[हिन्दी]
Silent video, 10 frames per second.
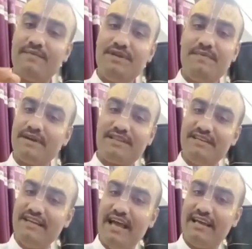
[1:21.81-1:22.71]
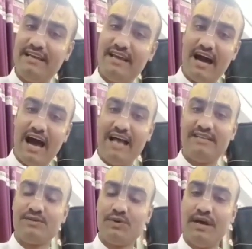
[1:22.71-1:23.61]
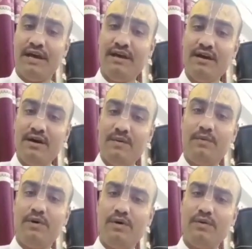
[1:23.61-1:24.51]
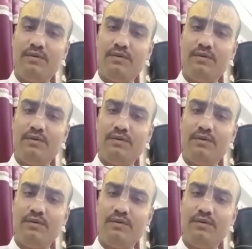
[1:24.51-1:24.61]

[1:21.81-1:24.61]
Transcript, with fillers: अवधि बढ़ती जाएगी आज जो है वो